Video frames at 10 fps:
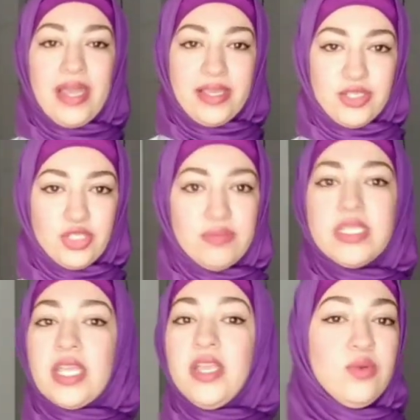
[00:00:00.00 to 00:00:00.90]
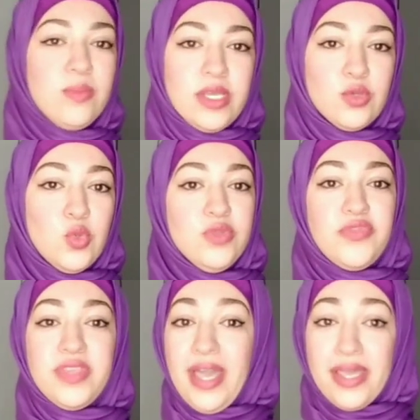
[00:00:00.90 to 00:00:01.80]
عايش من غير ما يكون
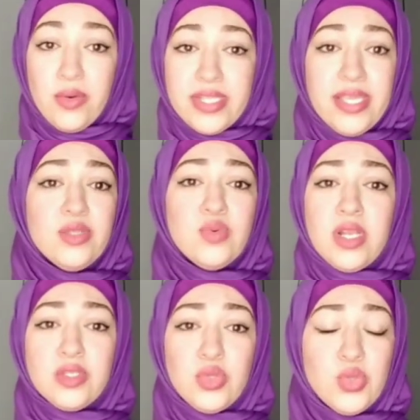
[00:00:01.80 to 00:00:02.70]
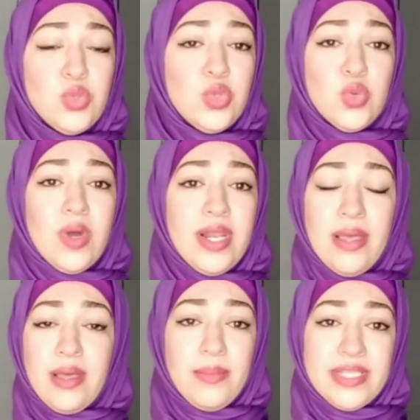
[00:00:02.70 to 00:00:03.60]
في حيوانات ولا طيور
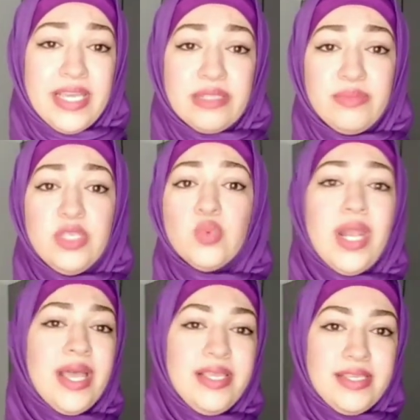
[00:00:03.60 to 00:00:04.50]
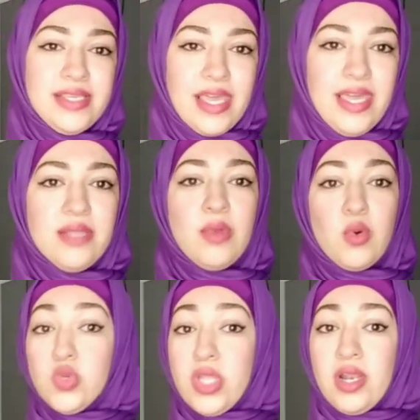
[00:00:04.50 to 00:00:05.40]
ولا بني ادمين ولا اي كائن
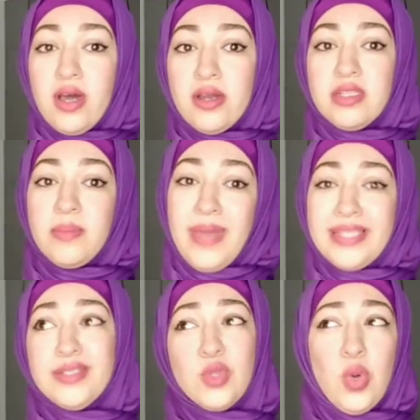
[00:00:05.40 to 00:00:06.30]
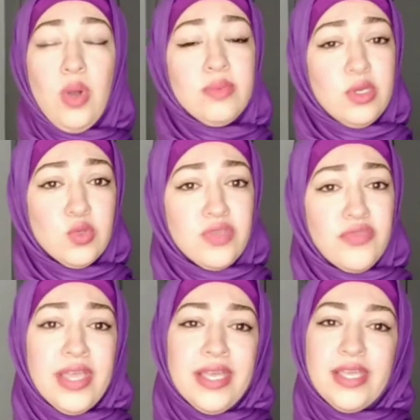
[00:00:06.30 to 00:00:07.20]
موجود على الارض بمعنى ان هو بيوصف
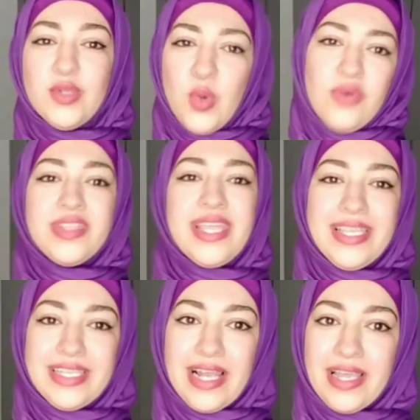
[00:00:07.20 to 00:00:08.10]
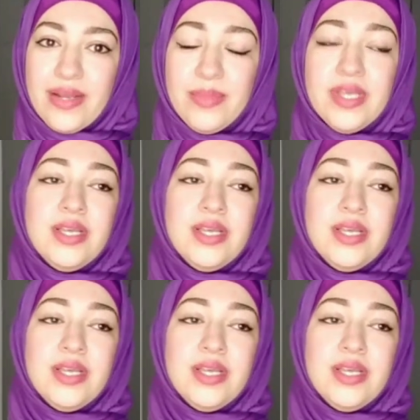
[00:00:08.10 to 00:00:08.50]
ان هو في نهايه العالم